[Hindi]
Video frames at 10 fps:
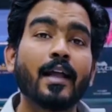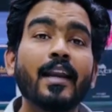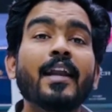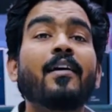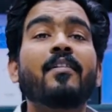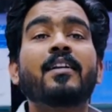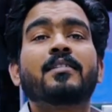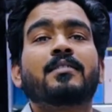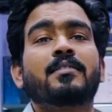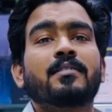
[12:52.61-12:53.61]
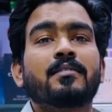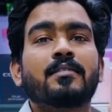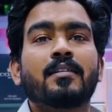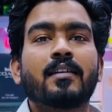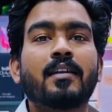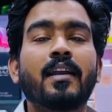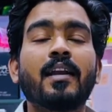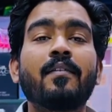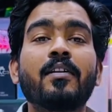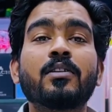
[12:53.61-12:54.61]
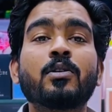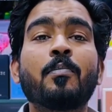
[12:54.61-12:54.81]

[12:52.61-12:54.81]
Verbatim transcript: थ्री डबल डेस ओके थ्री डबल डेस